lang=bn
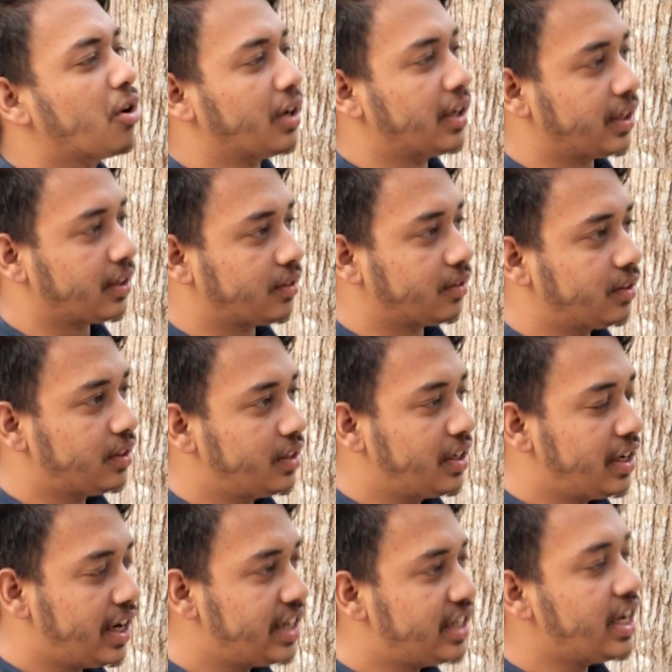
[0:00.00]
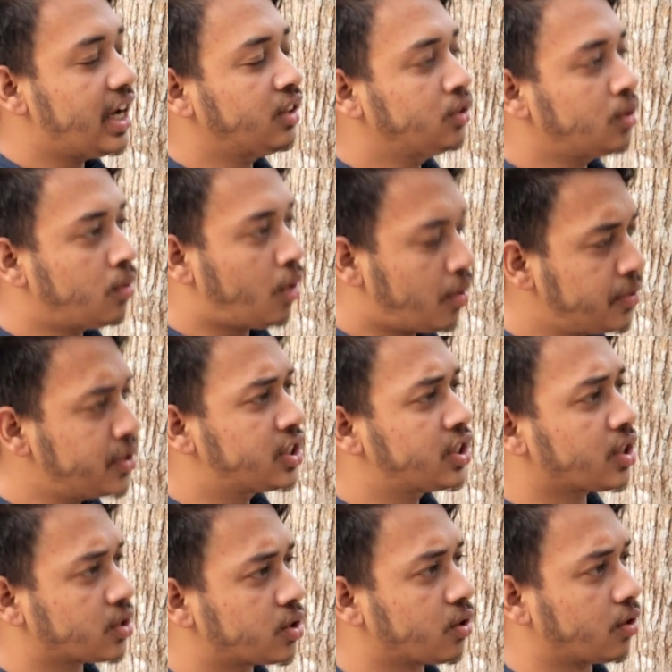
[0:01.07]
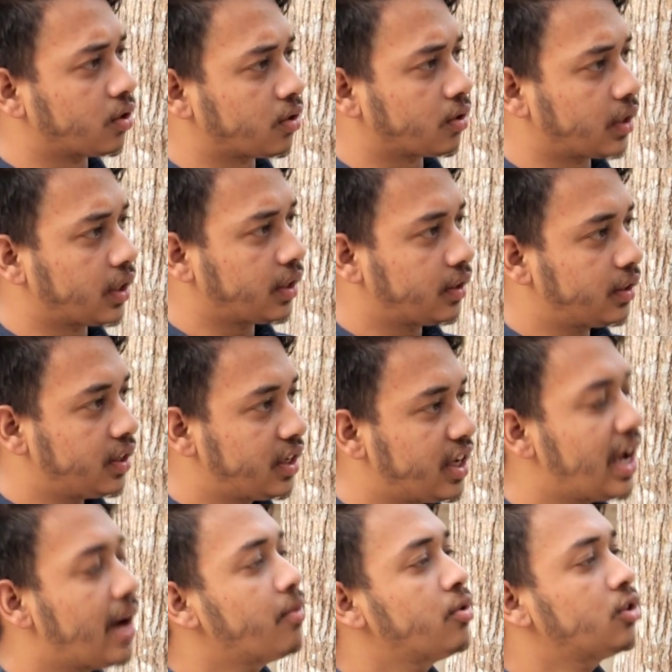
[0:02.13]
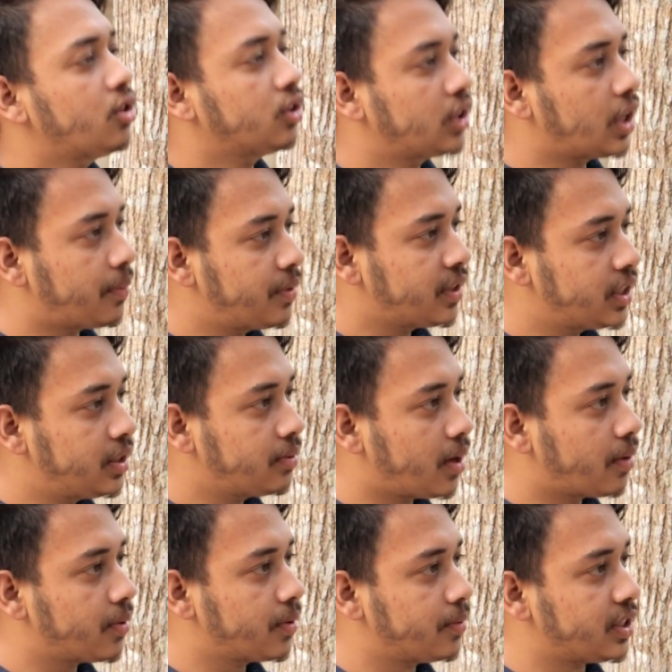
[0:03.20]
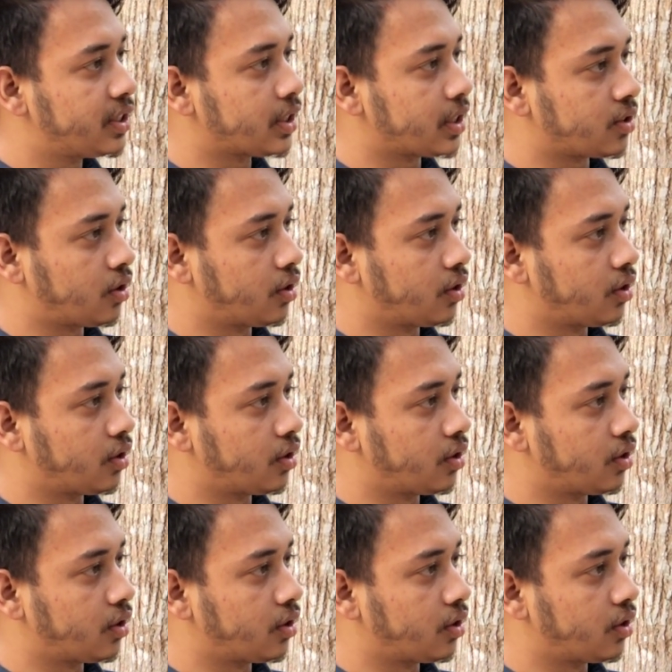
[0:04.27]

কি বলেন এইটা একদম অবিশ্বাস্য ঘটনা এমন কথা আপনি কিভাবে বিশ্বাস করলেন